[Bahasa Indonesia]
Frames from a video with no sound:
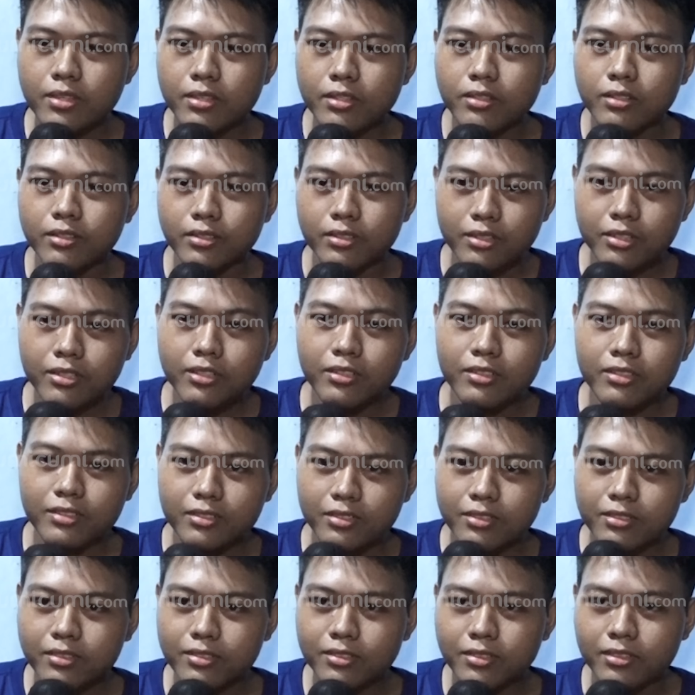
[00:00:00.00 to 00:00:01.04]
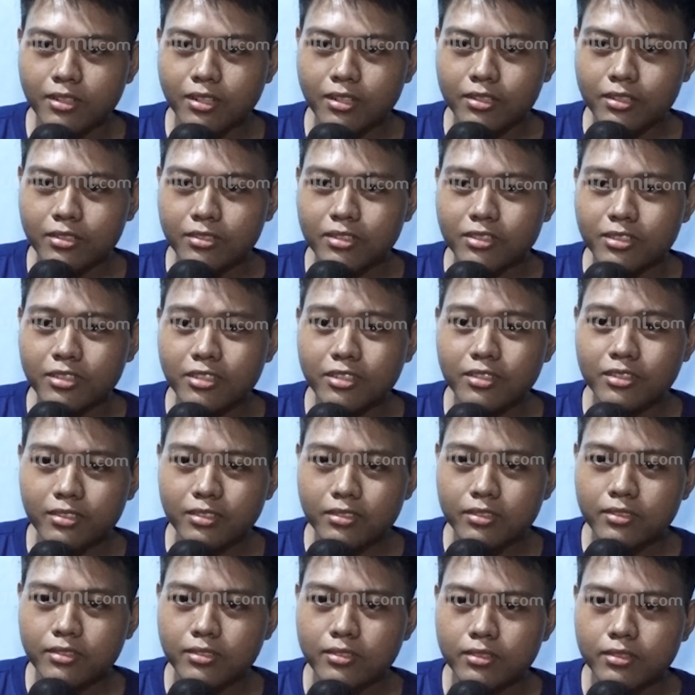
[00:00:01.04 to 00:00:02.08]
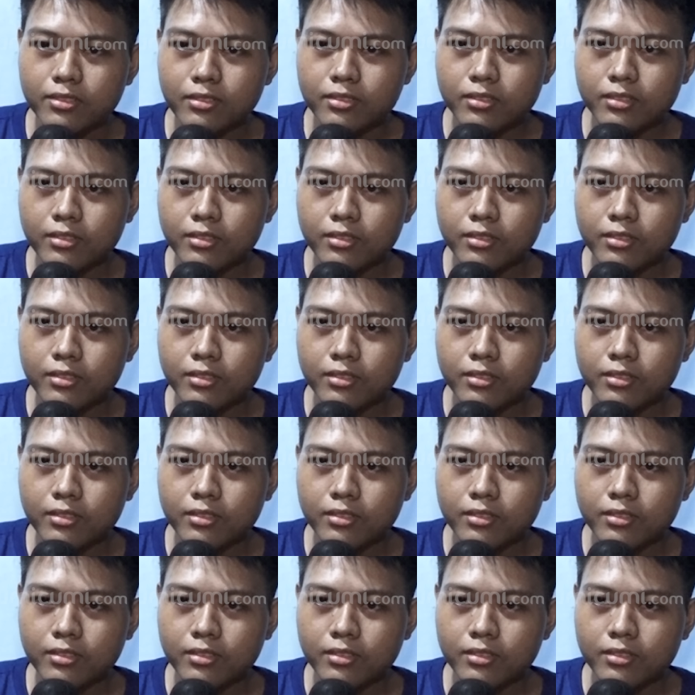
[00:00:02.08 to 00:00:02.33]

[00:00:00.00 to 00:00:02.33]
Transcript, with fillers: ya? iya ngangkat sendiri karena